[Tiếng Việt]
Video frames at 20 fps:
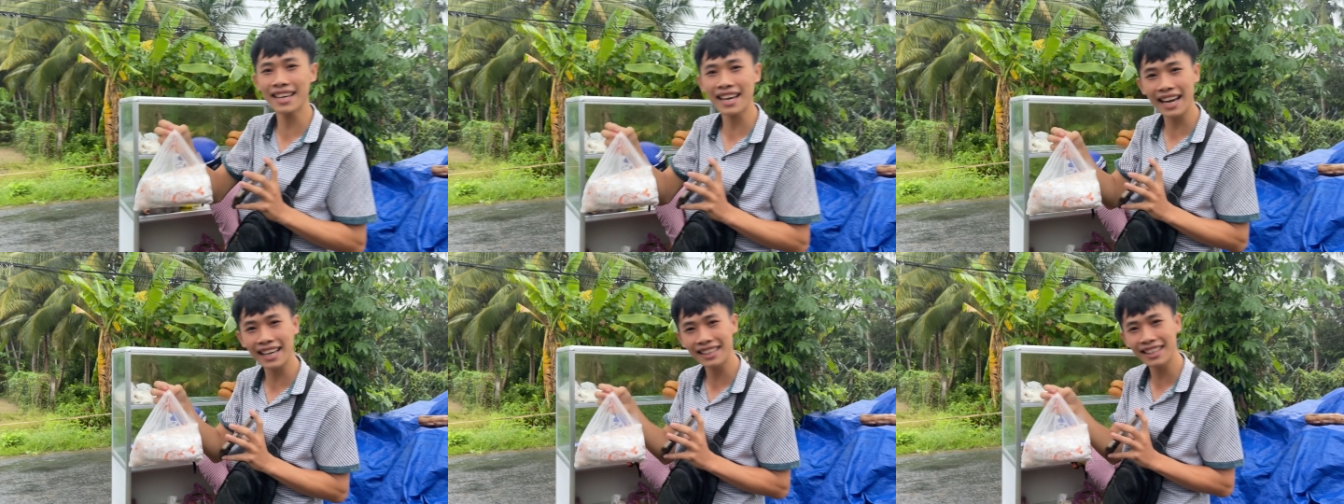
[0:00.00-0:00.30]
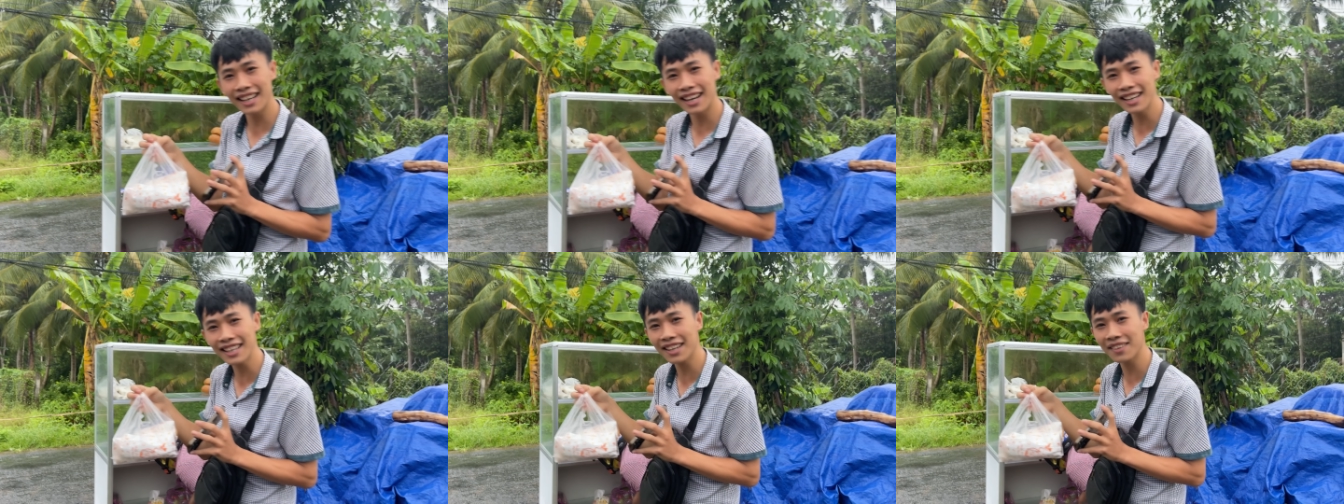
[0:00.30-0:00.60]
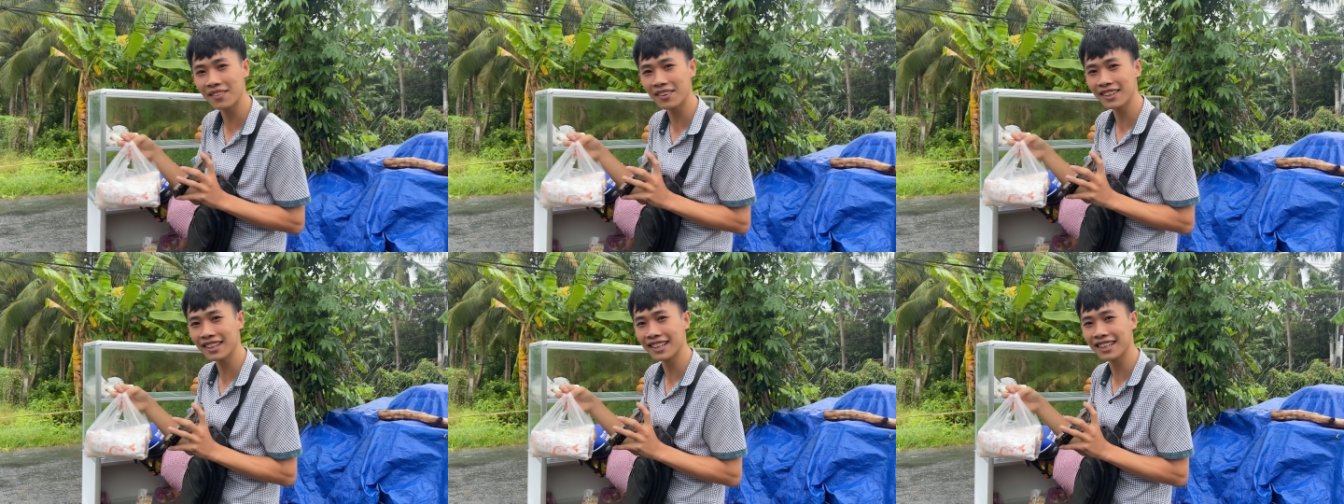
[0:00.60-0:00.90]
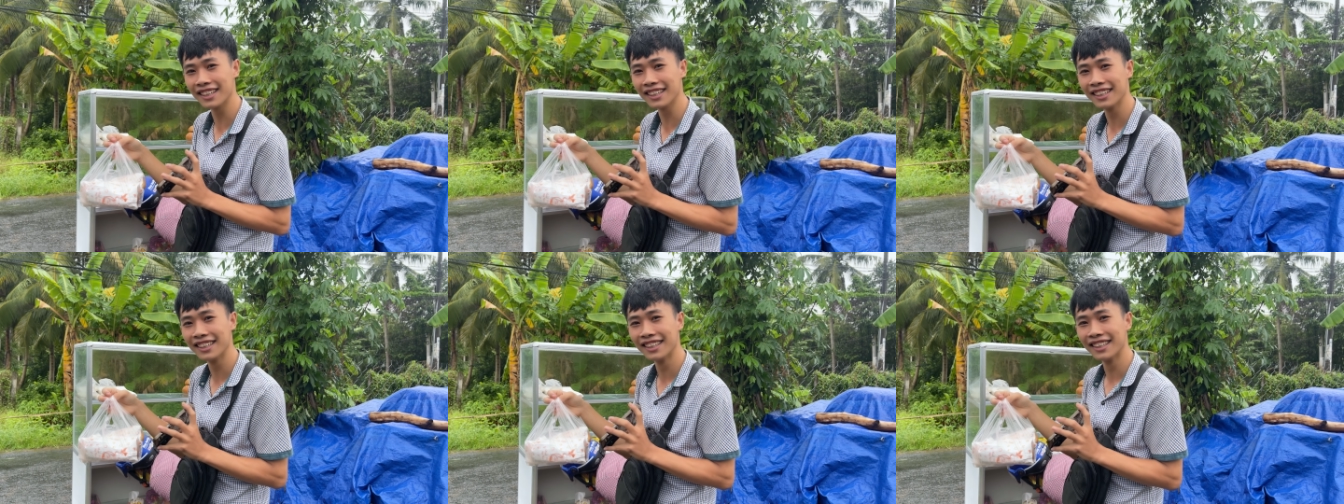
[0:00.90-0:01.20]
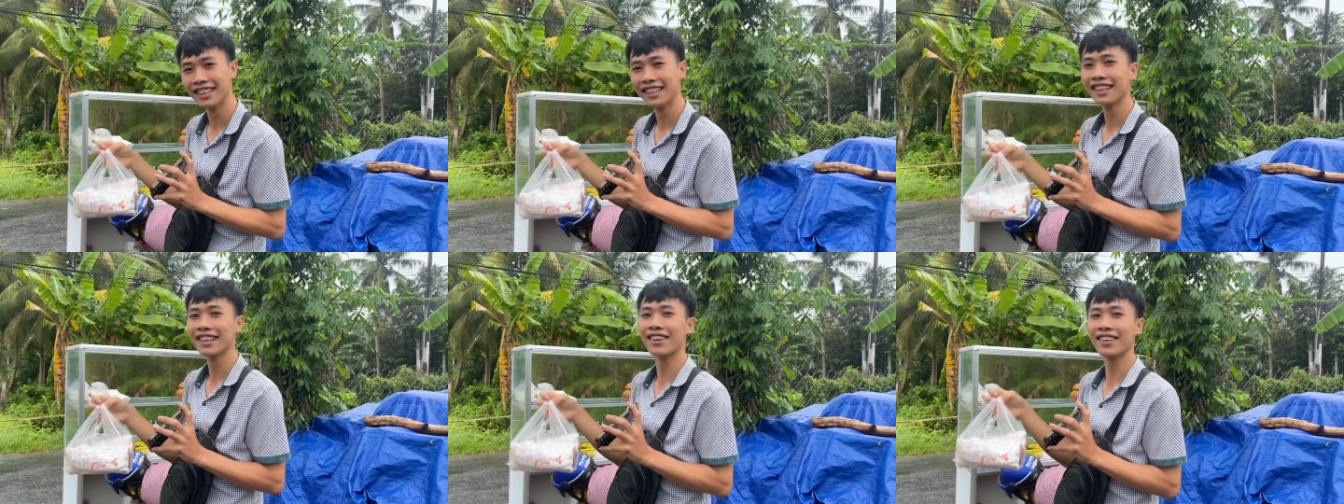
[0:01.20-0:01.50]
ngày tới nha mọi người.
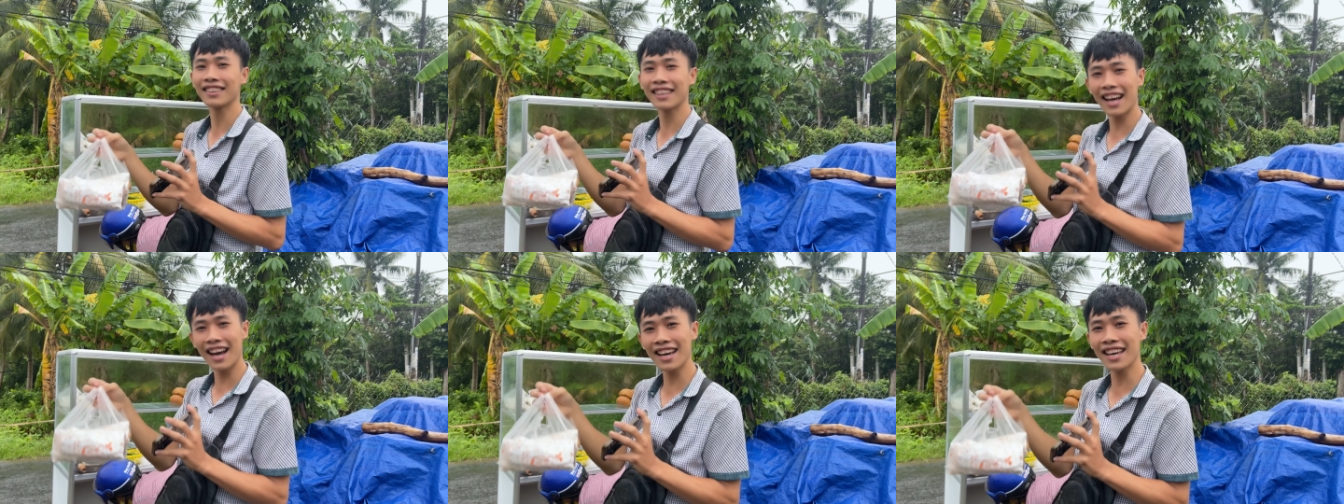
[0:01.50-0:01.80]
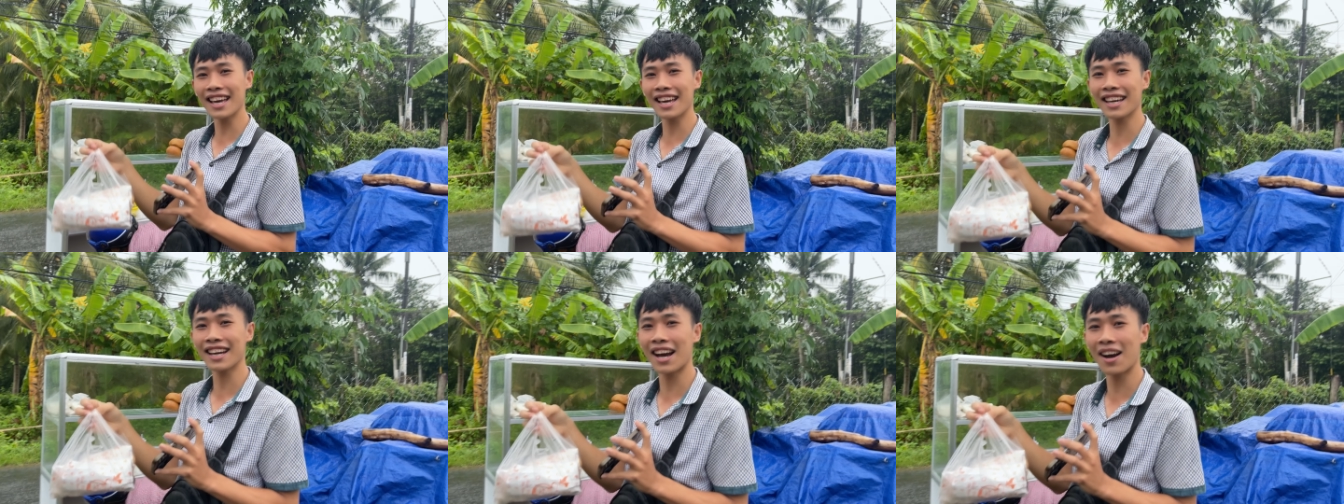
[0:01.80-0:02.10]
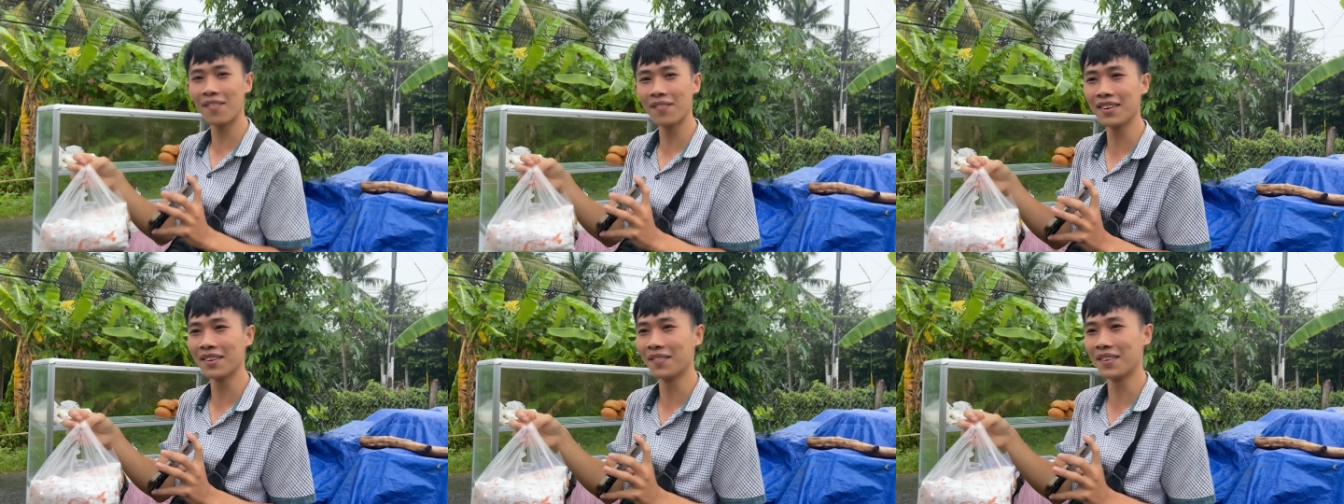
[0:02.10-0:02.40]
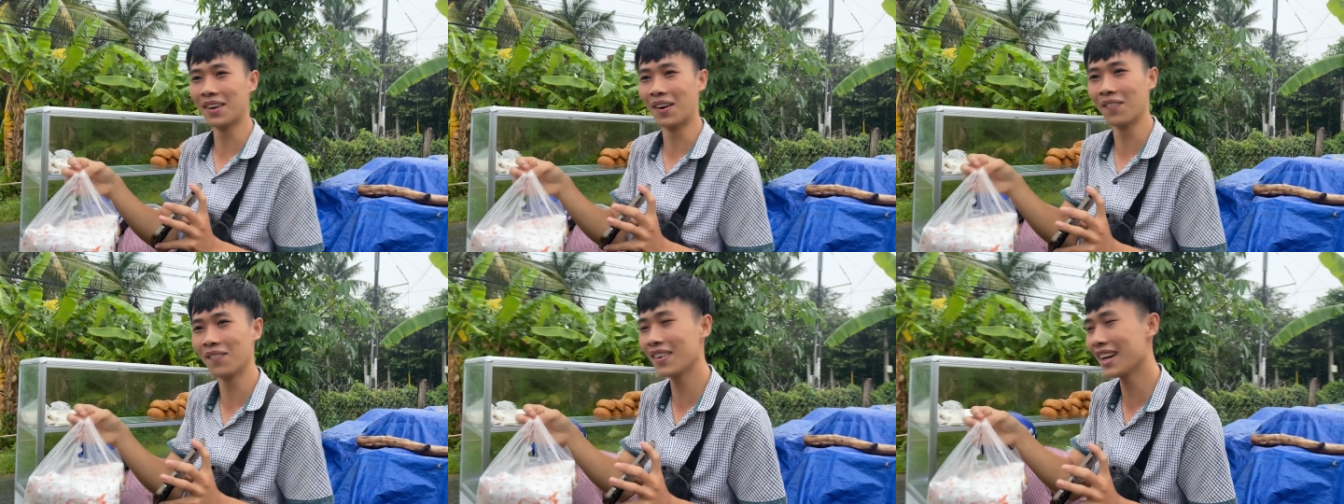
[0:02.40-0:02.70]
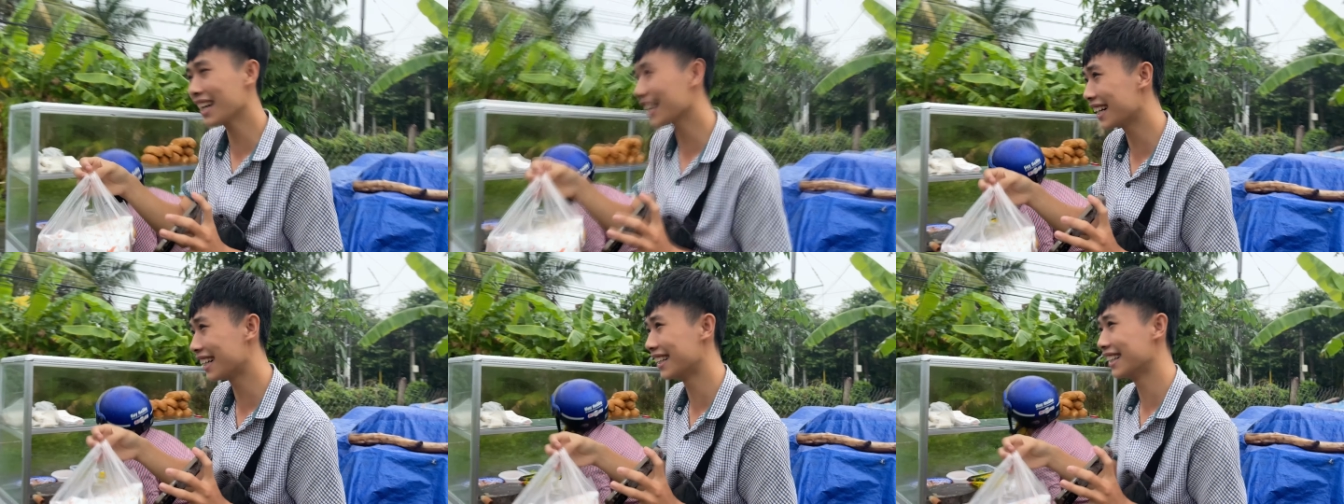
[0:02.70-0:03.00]
Còn tới hay không thì mình không
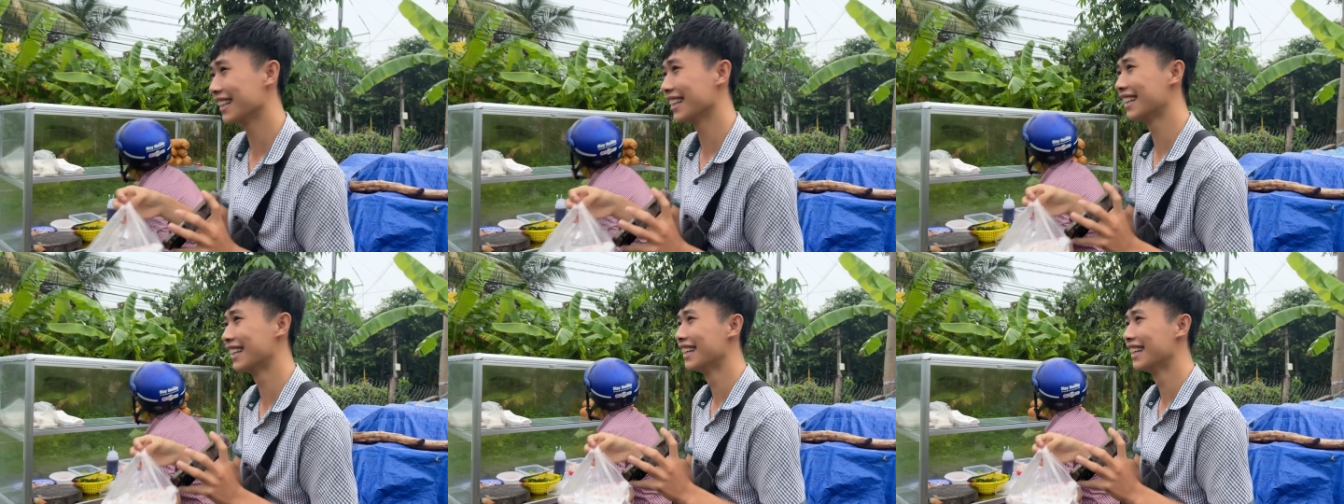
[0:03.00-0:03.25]
biết được.